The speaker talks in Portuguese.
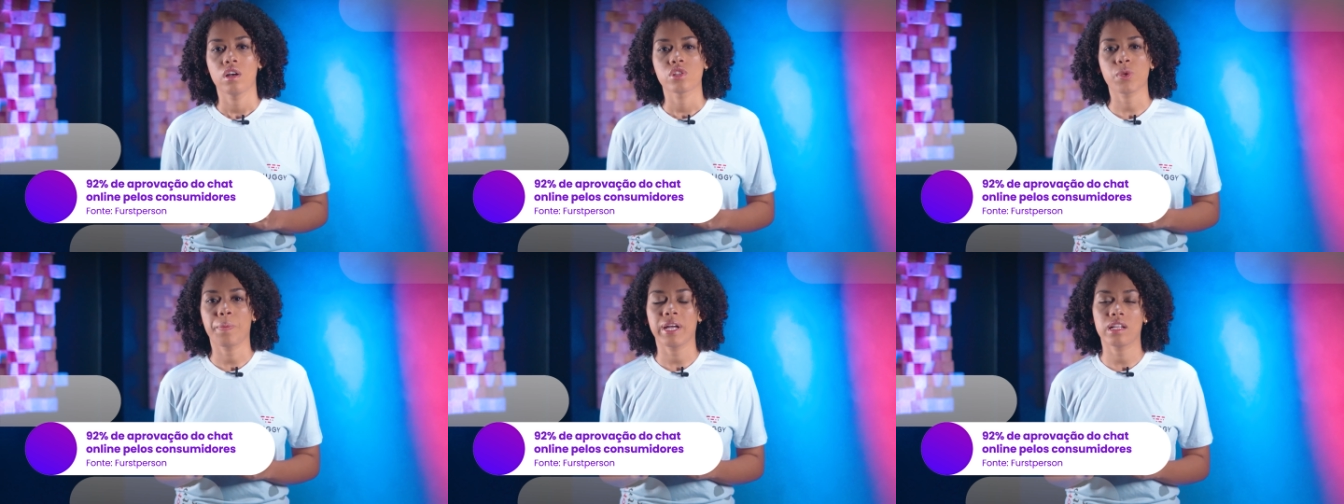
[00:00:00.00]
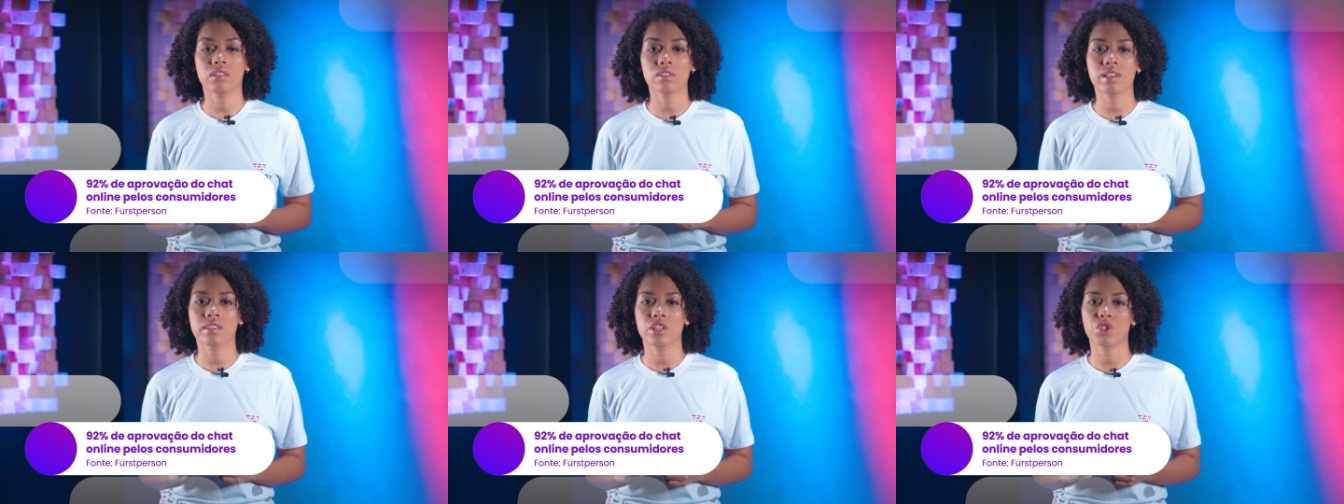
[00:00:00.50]
superando
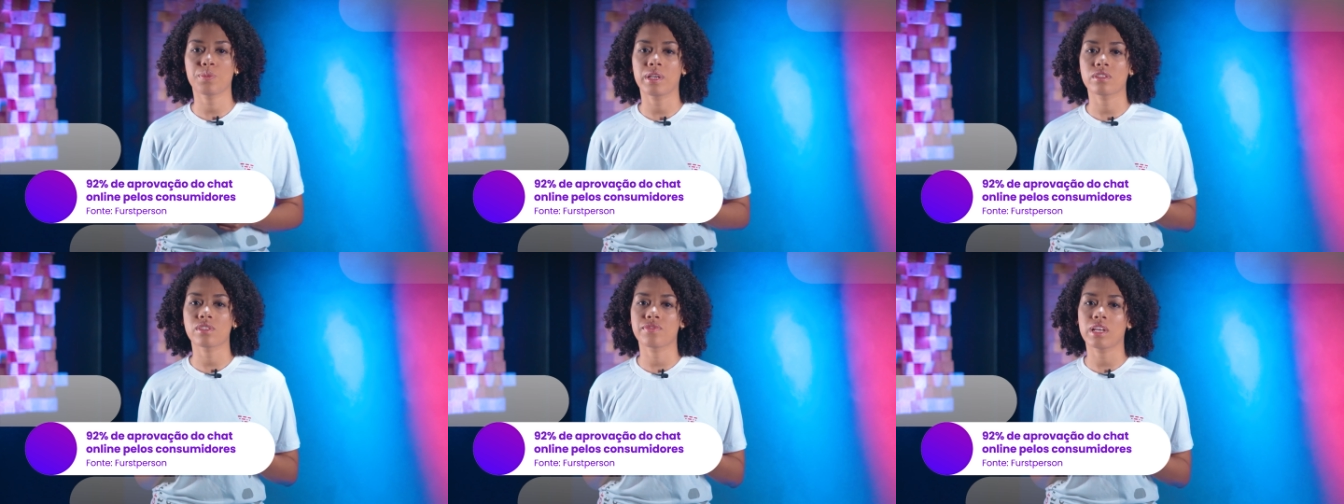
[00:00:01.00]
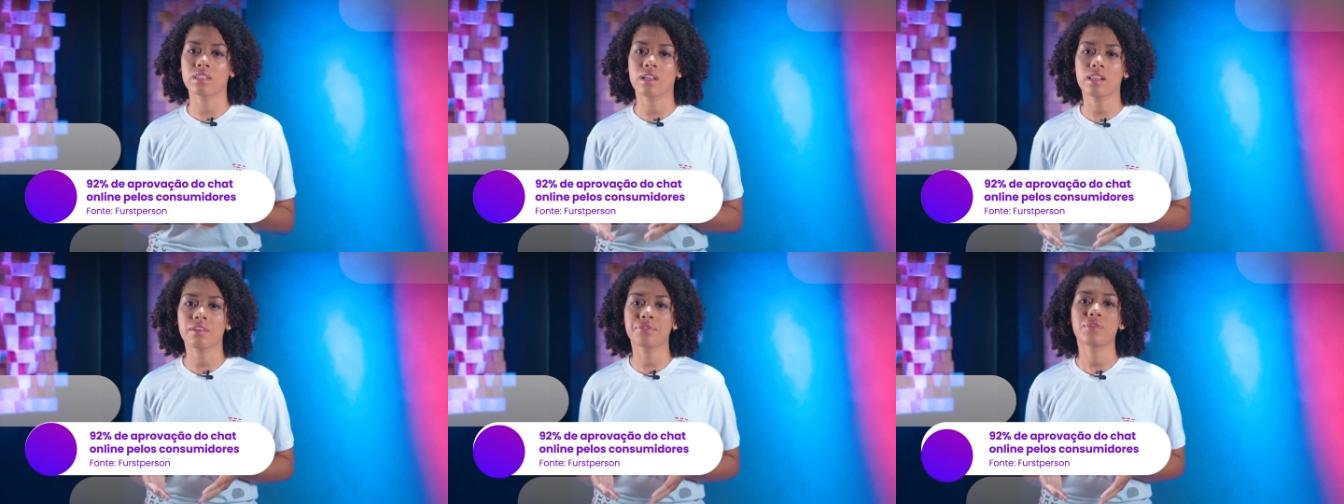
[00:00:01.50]
os atendimentos via
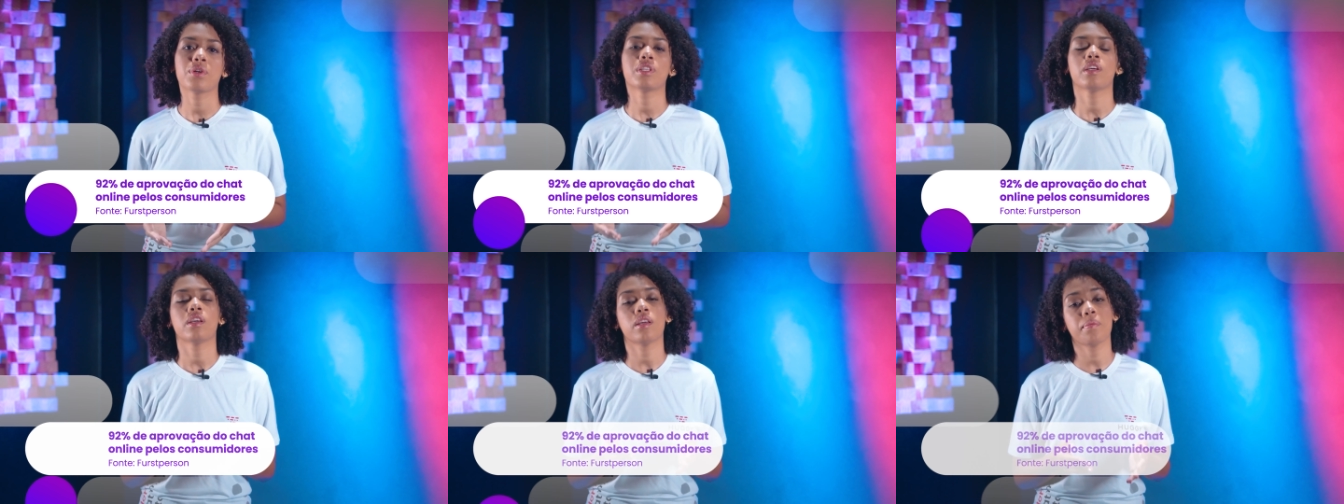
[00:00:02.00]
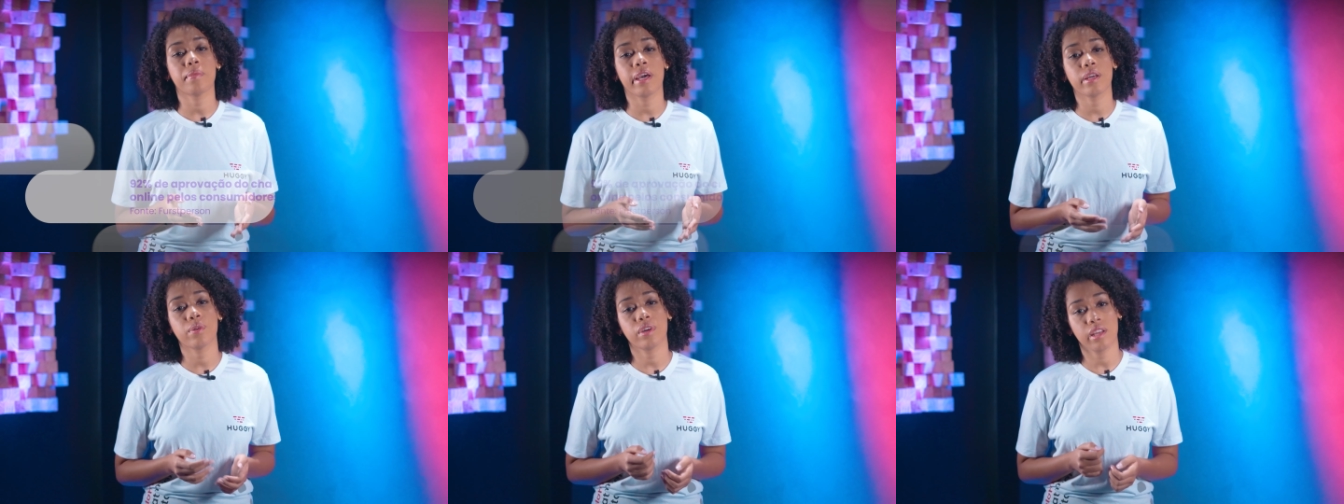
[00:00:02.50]
telefone,
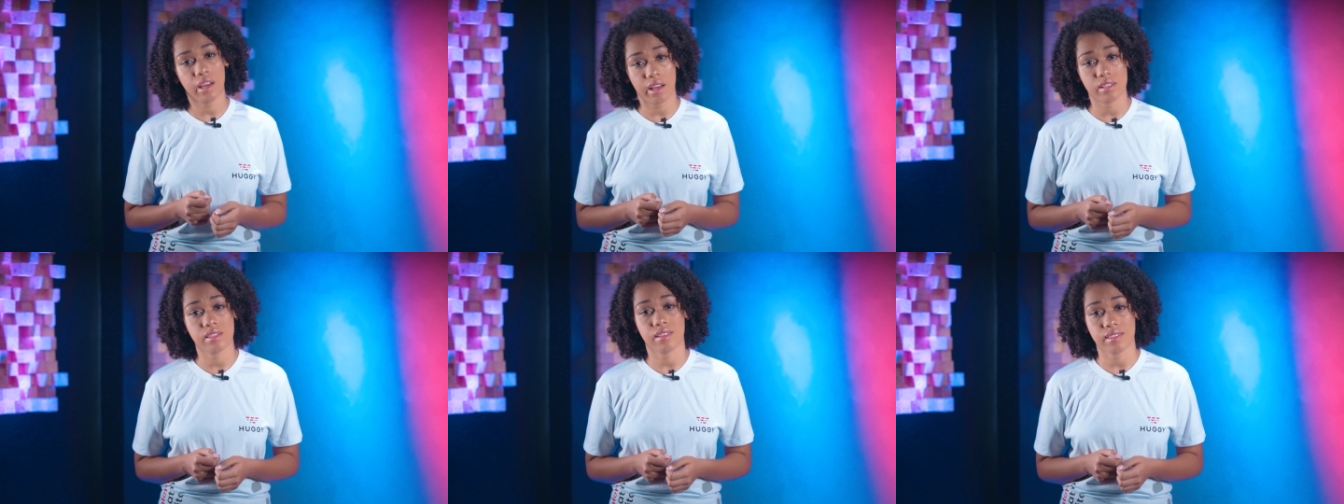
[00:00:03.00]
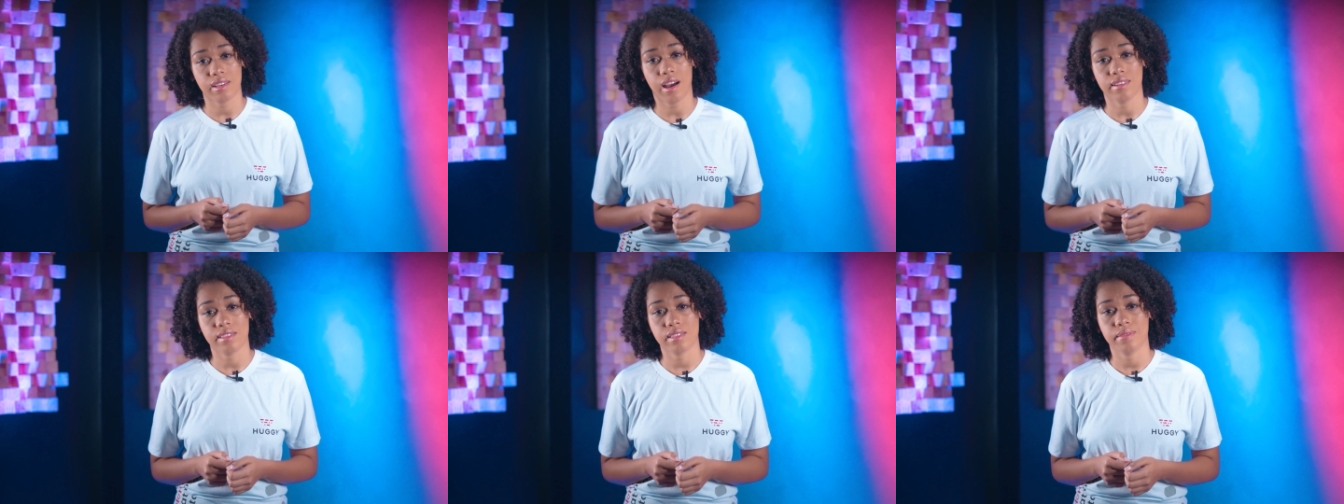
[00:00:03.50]
e-mail e redes
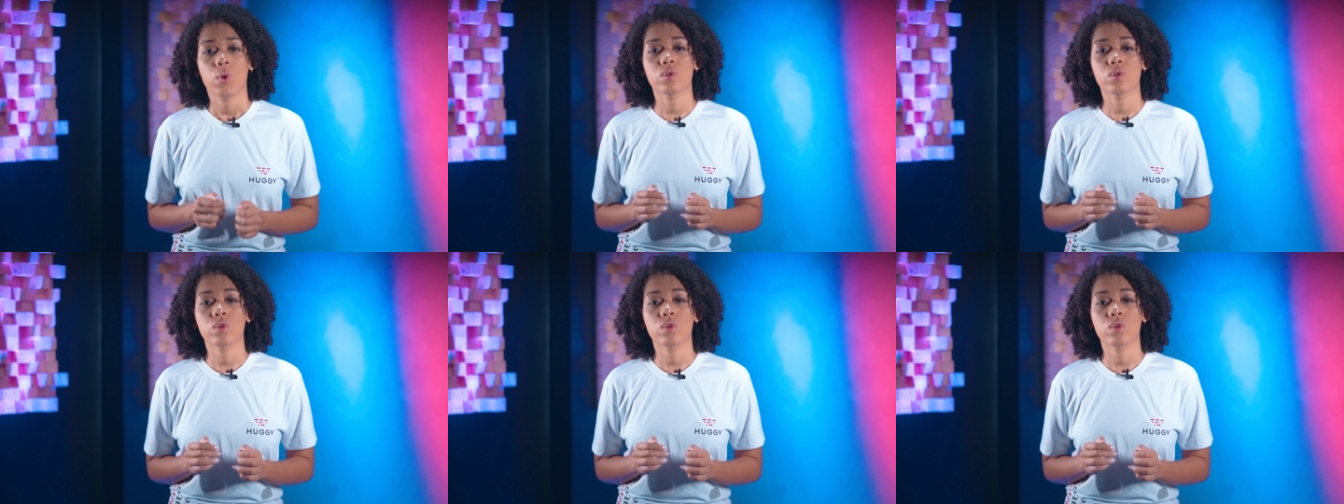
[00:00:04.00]
sociais.